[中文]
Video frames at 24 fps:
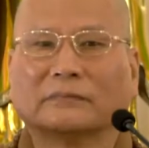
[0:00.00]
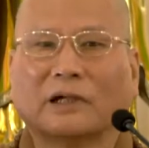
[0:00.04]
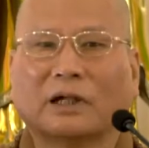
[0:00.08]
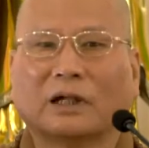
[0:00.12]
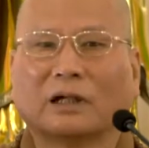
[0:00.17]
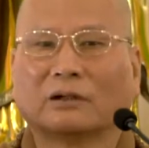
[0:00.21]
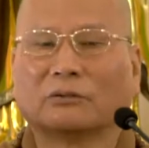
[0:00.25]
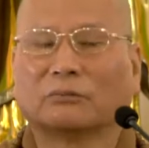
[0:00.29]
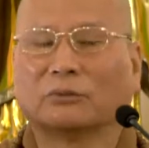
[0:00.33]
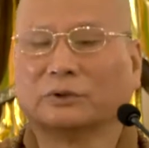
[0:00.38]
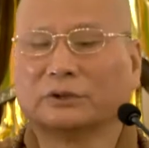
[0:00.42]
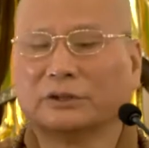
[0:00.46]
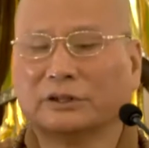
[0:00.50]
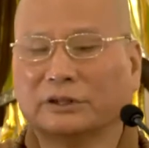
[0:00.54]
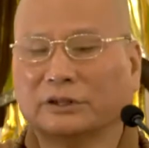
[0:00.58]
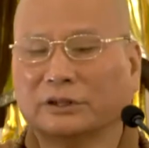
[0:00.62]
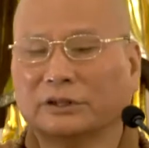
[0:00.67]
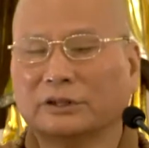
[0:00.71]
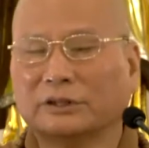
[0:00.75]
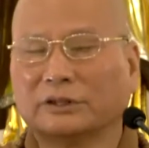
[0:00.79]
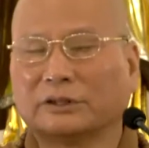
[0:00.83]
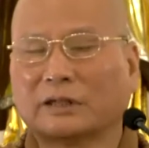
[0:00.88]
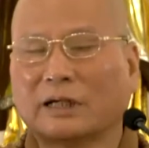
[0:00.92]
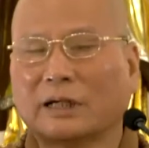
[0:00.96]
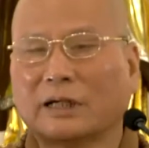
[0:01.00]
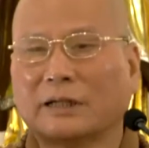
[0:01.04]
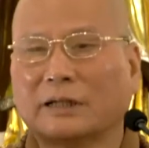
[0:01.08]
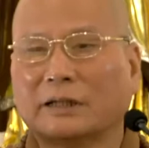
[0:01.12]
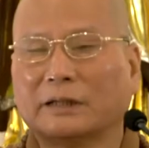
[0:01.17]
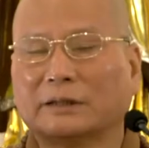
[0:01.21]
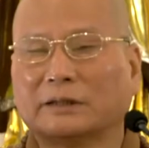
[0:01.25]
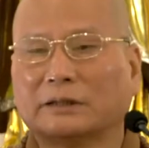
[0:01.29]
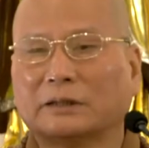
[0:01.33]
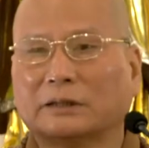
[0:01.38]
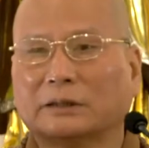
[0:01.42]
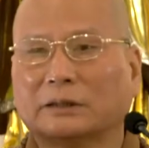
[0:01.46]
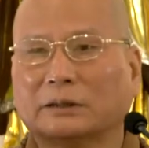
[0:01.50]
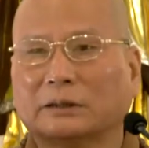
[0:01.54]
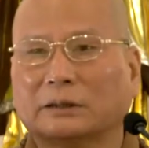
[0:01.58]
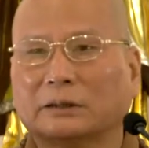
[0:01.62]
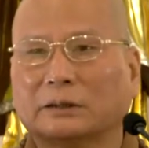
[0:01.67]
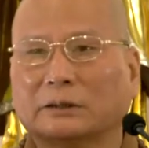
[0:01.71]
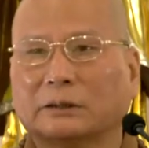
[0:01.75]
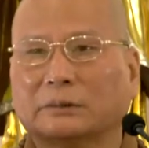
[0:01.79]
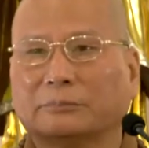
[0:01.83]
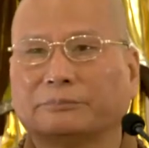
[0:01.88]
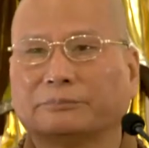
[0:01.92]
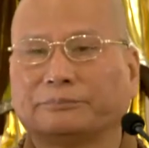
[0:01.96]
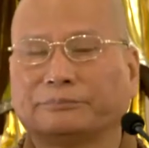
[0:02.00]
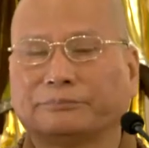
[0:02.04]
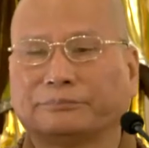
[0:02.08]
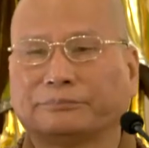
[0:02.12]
啊，过去在这个